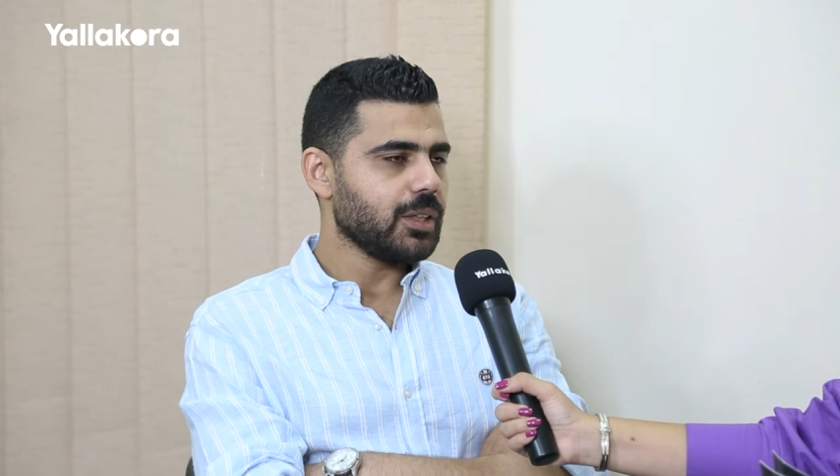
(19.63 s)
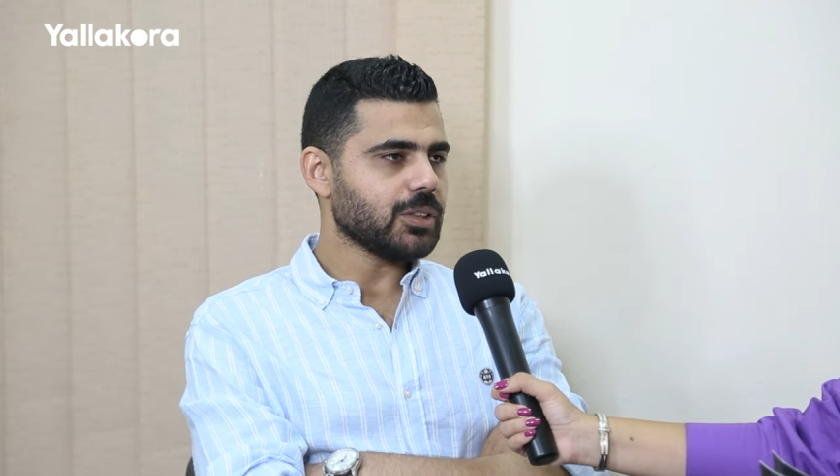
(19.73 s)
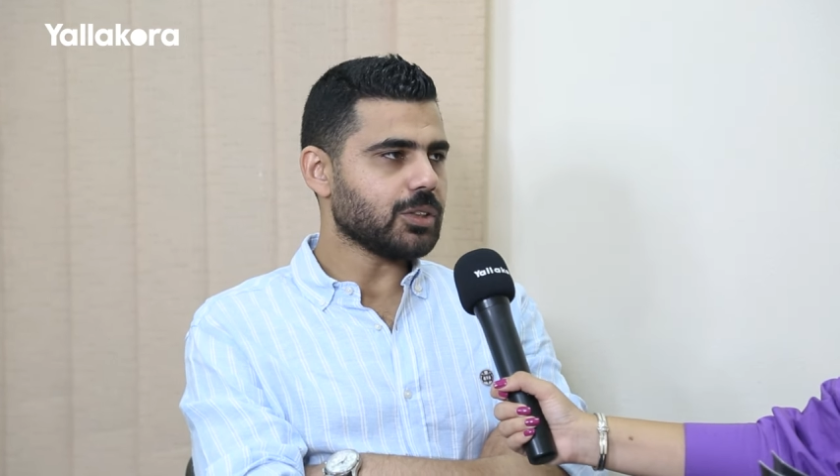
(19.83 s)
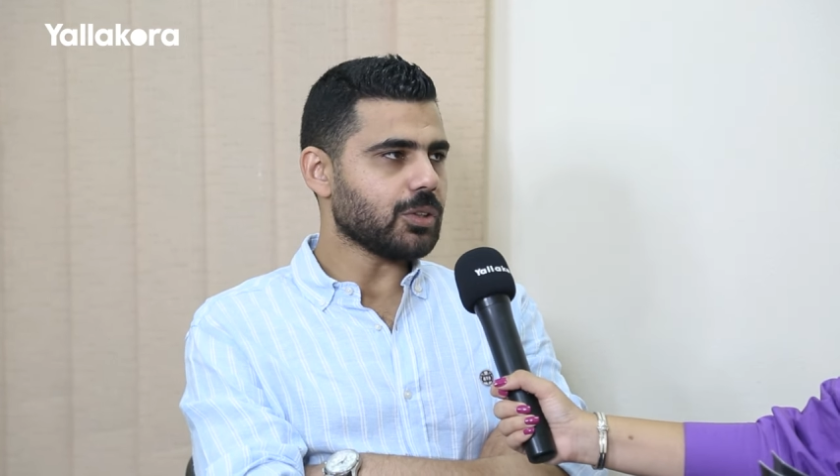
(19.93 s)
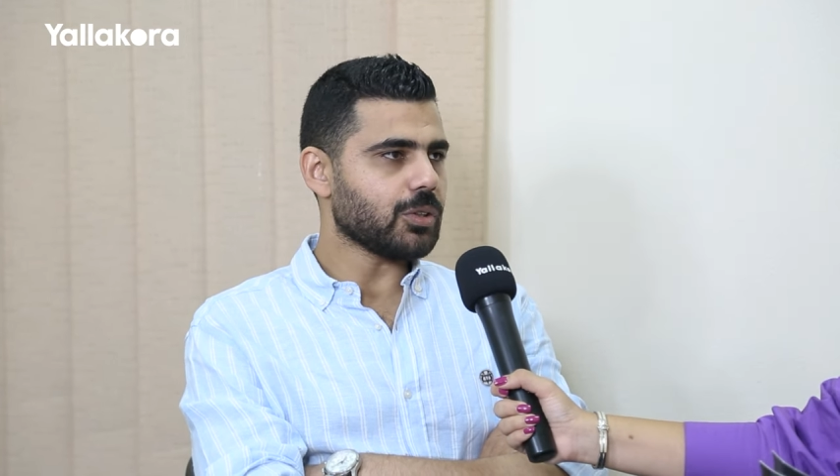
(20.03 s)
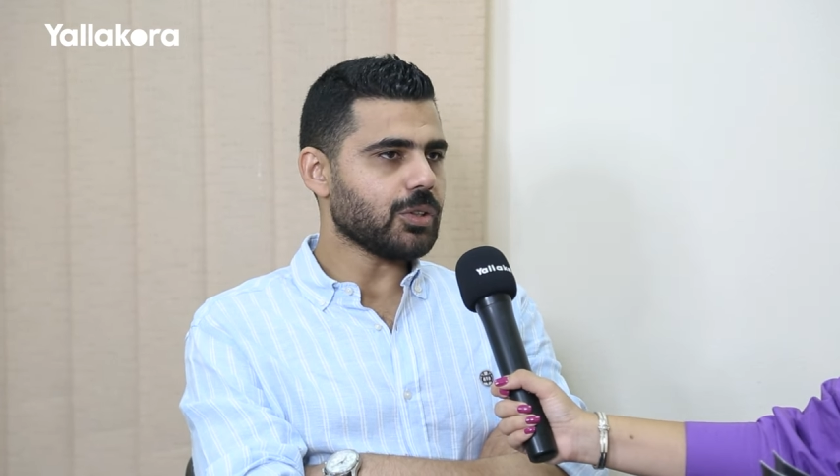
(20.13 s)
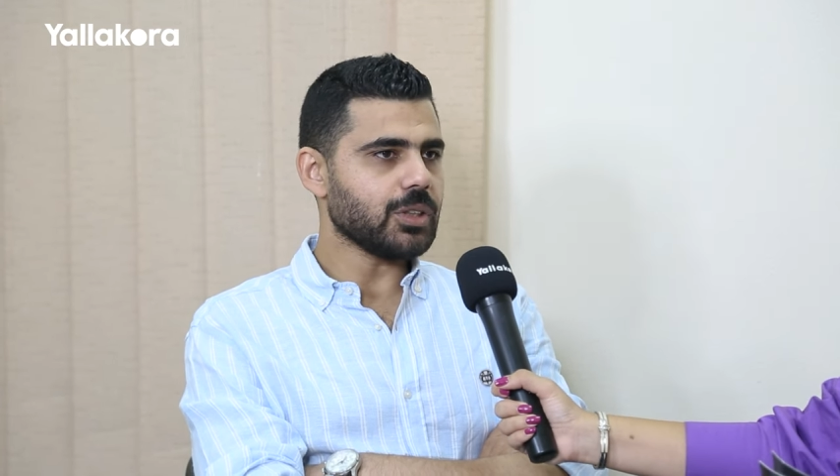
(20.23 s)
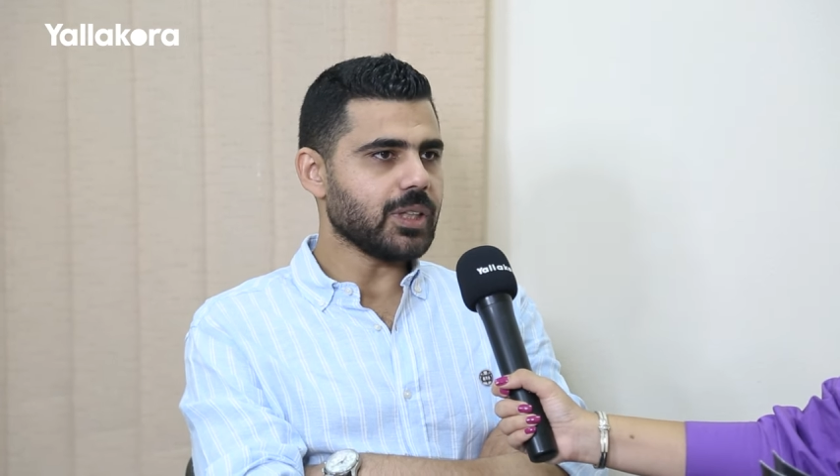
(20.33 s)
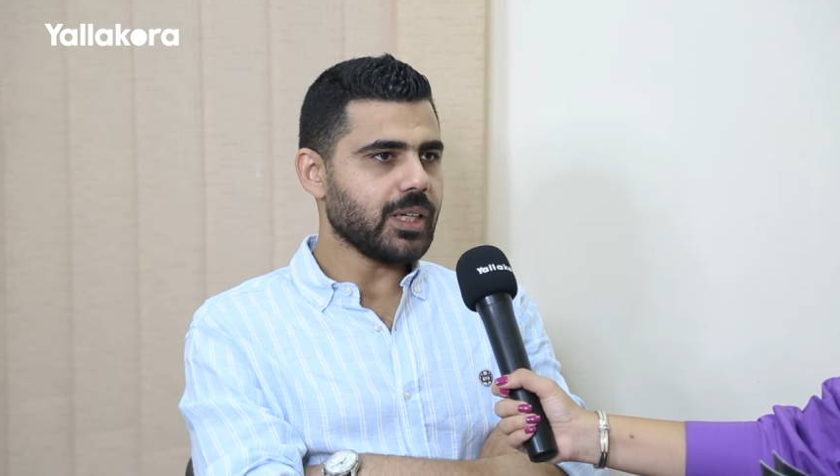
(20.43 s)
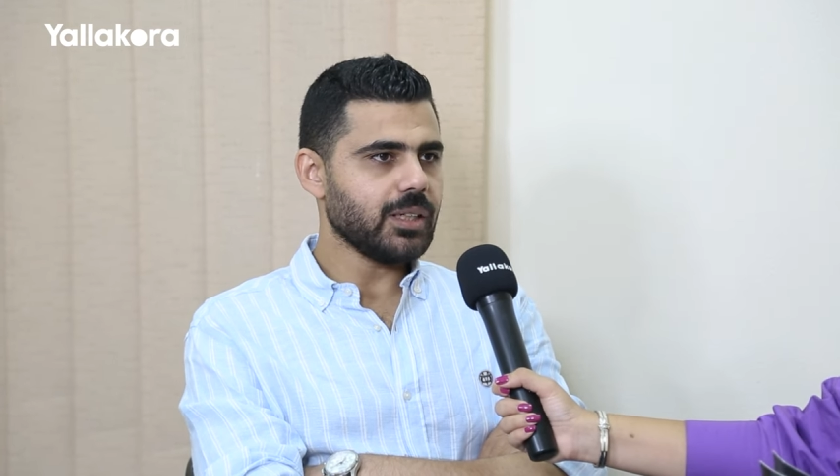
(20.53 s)
استقرار
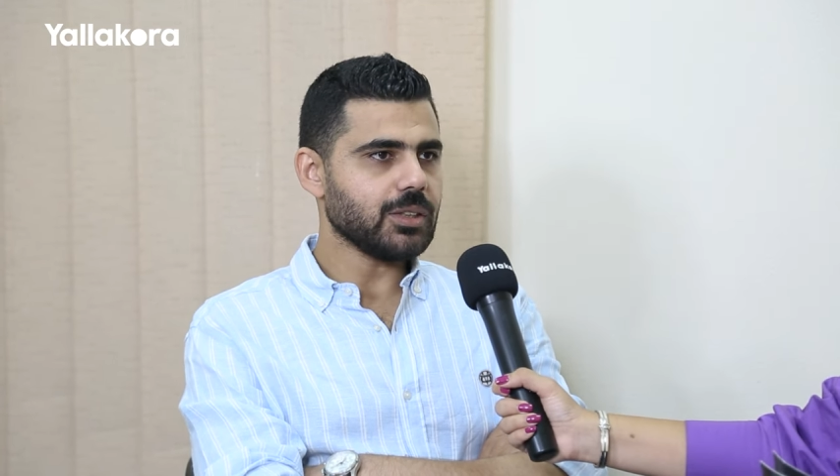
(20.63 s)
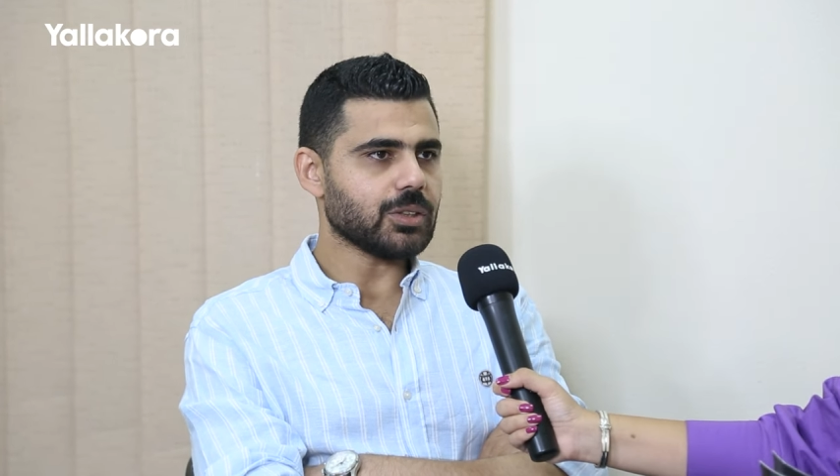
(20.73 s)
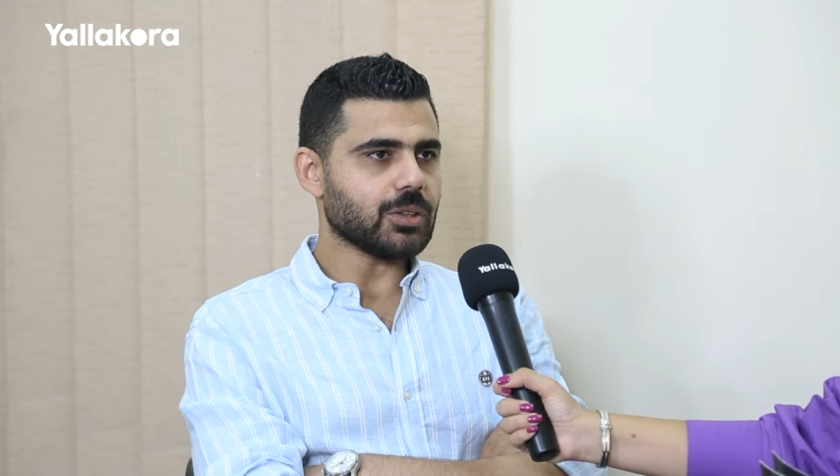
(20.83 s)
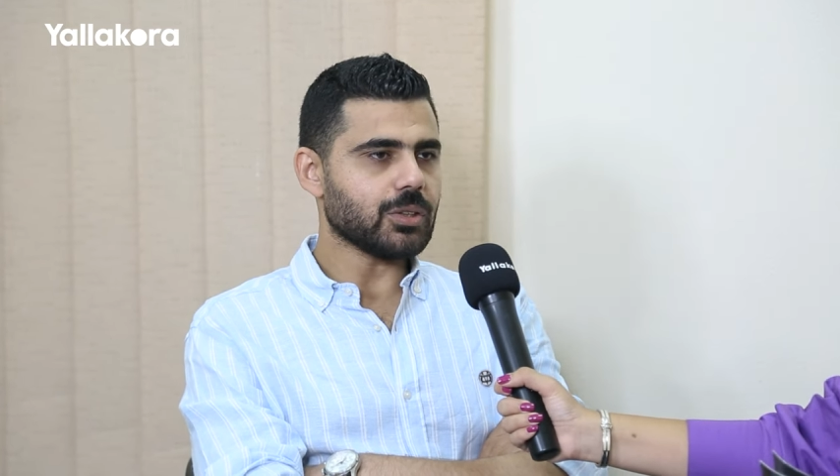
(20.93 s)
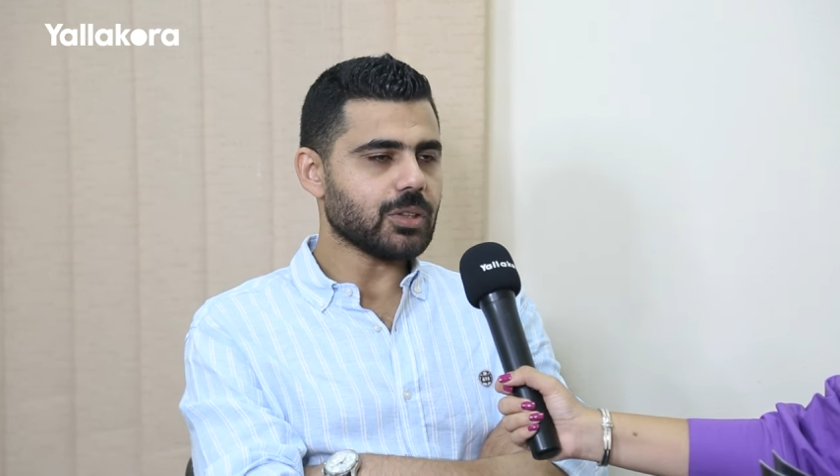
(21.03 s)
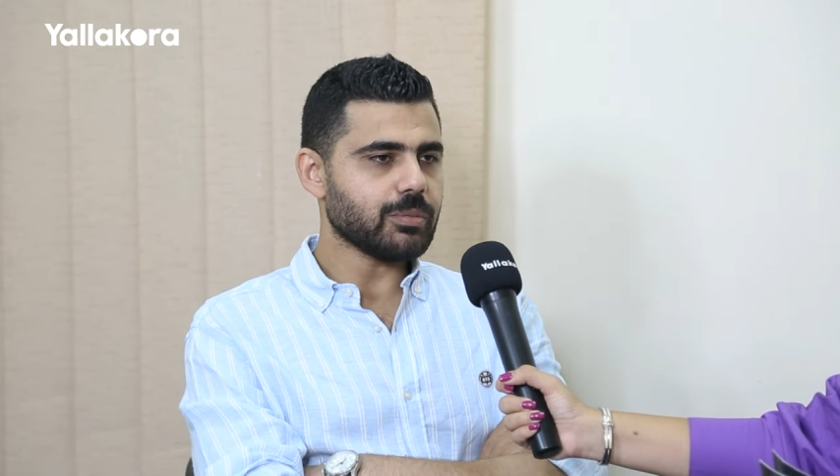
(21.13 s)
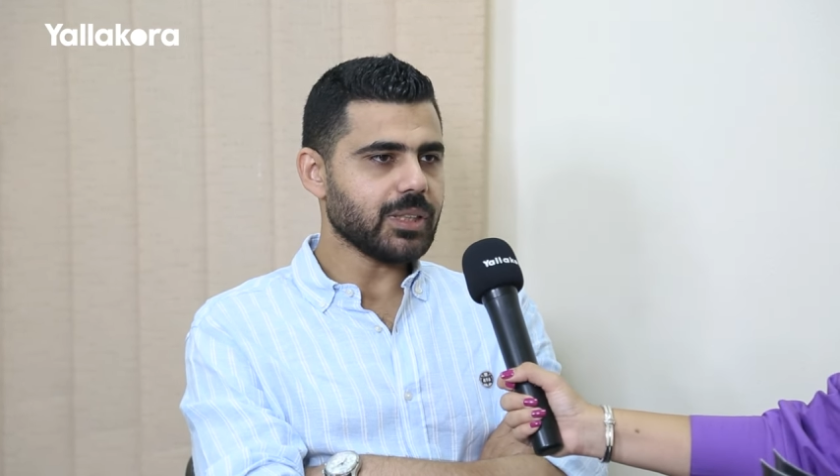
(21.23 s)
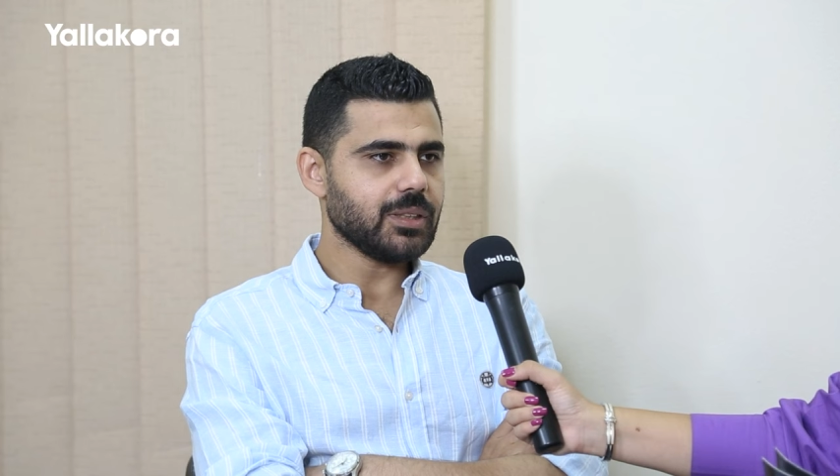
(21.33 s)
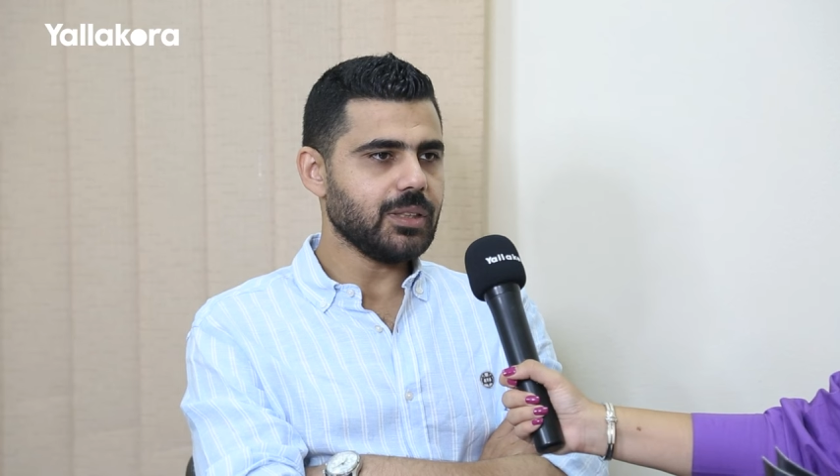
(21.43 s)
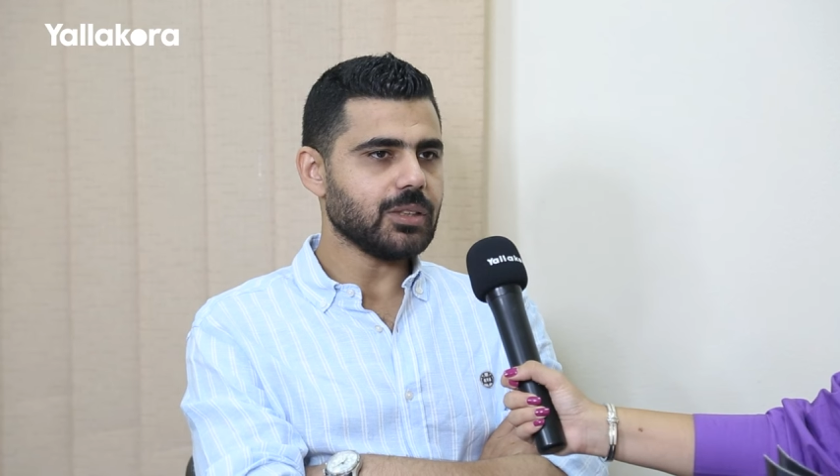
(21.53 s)
اداري استقرار
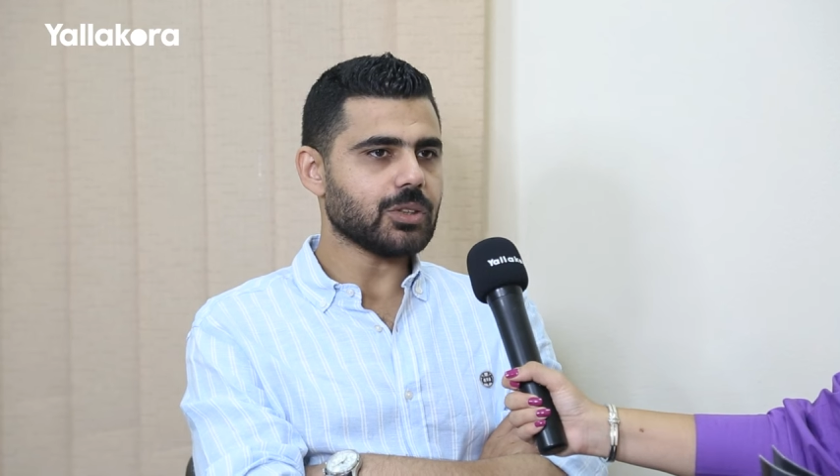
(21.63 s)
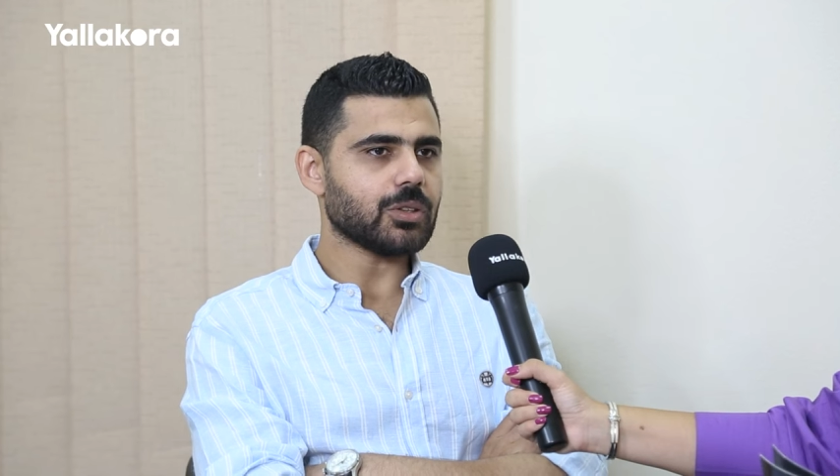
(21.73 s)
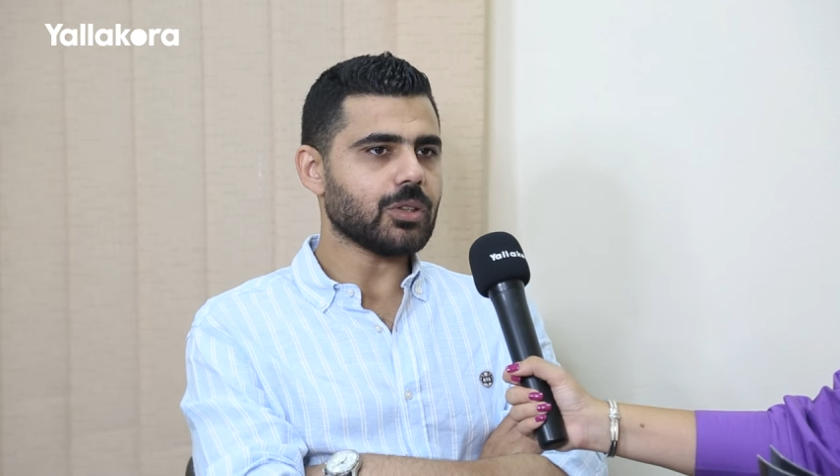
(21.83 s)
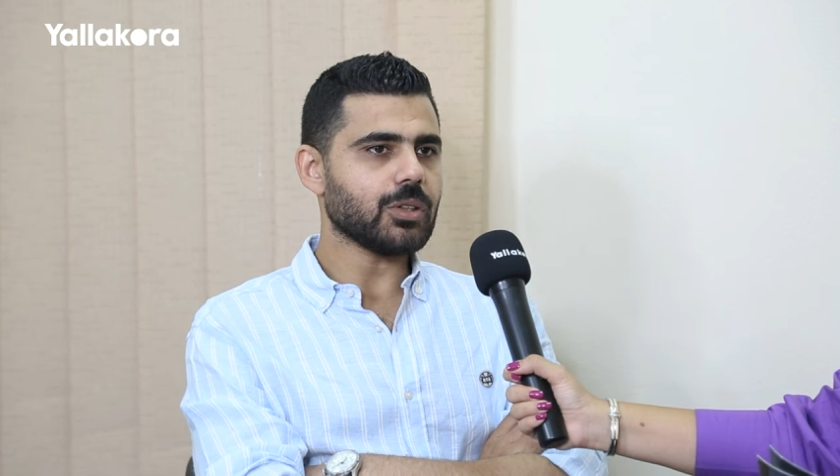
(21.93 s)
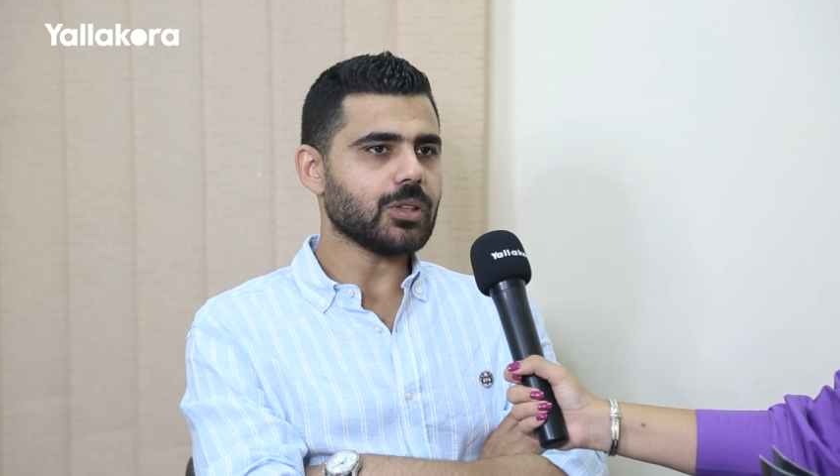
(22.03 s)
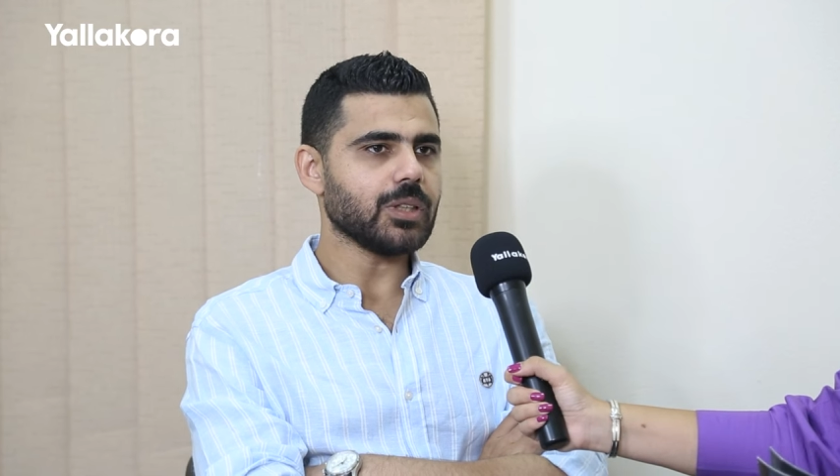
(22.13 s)
مادي استقرار